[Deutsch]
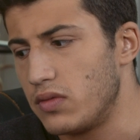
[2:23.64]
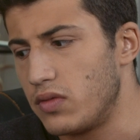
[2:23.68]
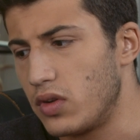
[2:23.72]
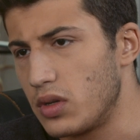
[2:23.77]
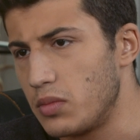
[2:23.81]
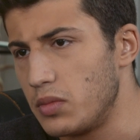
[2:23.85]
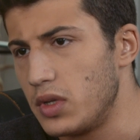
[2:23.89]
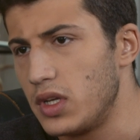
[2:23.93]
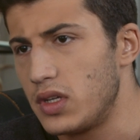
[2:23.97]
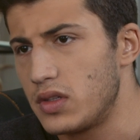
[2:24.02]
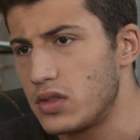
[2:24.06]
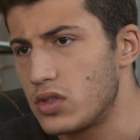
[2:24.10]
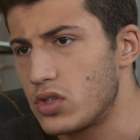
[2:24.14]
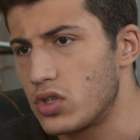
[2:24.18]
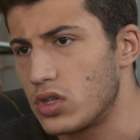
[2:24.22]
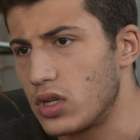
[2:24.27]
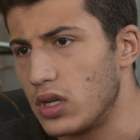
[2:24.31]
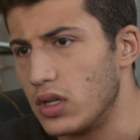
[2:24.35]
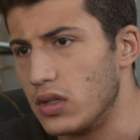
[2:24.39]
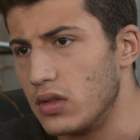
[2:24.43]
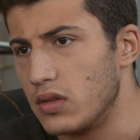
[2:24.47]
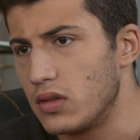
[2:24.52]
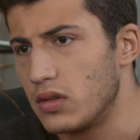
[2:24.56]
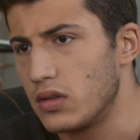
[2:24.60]
vor dem Nichts
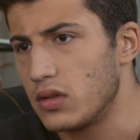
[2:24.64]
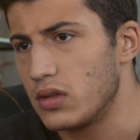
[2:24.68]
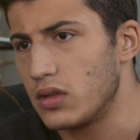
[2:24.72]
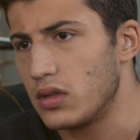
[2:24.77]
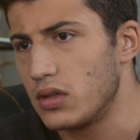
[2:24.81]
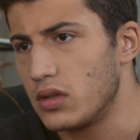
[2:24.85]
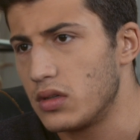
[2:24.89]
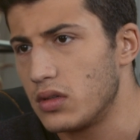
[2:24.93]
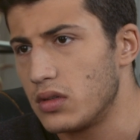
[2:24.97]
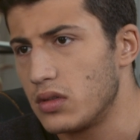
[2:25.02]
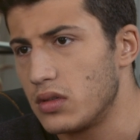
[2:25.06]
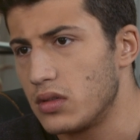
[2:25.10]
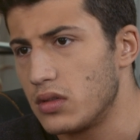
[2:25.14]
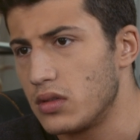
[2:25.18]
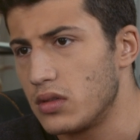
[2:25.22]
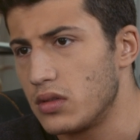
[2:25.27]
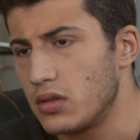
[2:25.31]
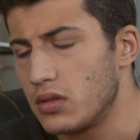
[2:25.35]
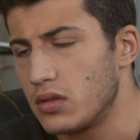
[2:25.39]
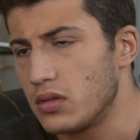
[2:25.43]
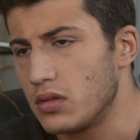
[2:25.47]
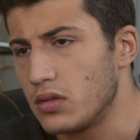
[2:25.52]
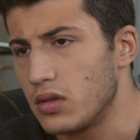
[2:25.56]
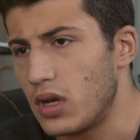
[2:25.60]
stand.
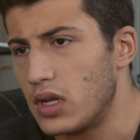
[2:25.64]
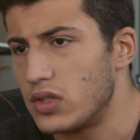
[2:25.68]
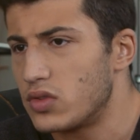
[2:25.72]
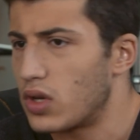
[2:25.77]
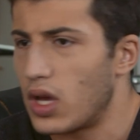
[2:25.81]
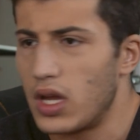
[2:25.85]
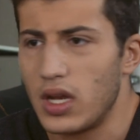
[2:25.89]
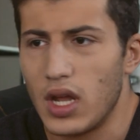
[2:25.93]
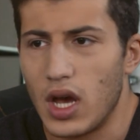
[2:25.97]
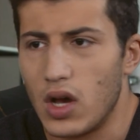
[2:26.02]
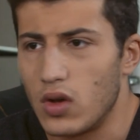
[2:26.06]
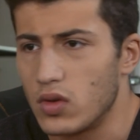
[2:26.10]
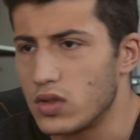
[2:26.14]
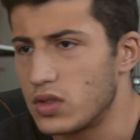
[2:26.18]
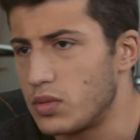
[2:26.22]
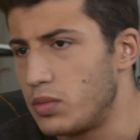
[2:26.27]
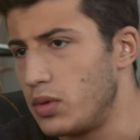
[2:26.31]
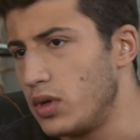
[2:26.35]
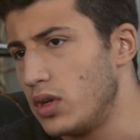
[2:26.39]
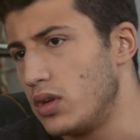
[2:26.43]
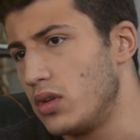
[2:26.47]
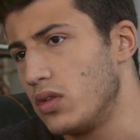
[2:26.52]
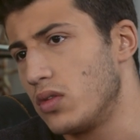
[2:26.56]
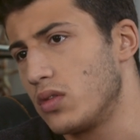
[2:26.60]
Also keine
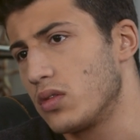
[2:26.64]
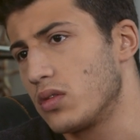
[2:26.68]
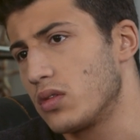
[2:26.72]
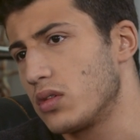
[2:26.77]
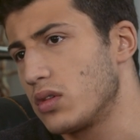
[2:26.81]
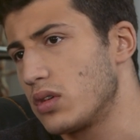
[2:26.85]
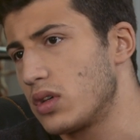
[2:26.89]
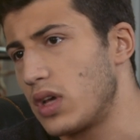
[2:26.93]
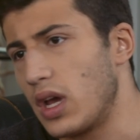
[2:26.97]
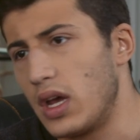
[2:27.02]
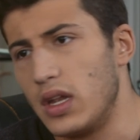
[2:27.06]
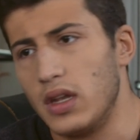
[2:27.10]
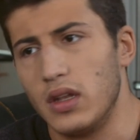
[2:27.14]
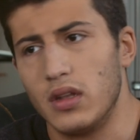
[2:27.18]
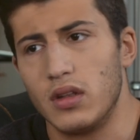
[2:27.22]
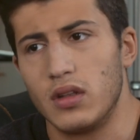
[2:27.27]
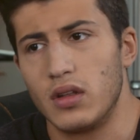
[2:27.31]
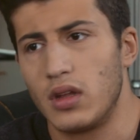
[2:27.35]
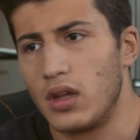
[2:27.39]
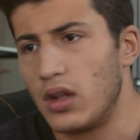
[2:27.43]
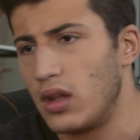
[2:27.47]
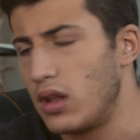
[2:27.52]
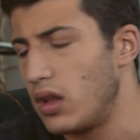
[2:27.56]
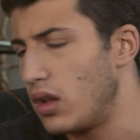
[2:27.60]
Ausbildung,
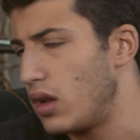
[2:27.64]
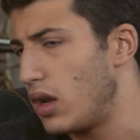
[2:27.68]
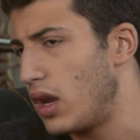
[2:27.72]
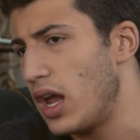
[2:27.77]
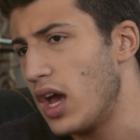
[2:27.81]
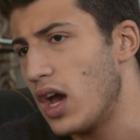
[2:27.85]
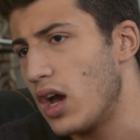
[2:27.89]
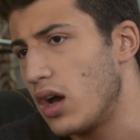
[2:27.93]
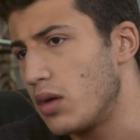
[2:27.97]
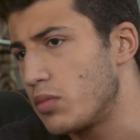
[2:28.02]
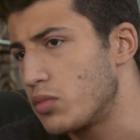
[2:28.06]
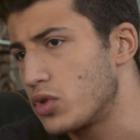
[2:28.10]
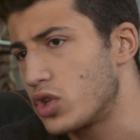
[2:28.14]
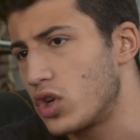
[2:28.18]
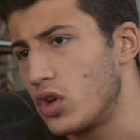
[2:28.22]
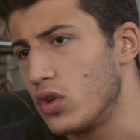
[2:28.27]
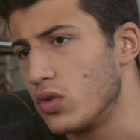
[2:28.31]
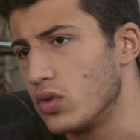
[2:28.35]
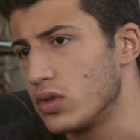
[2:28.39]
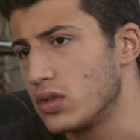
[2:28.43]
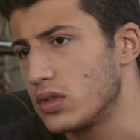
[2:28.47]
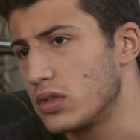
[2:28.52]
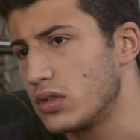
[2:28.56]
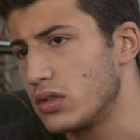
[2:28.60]
kein
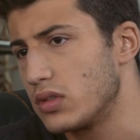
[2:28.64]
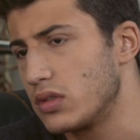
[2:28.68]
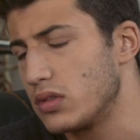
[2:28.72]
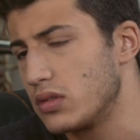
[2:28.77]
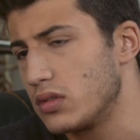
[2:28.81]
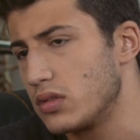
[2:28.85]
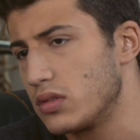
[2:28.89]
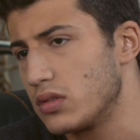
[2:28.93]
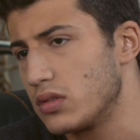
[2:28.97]
Lehrabschluss.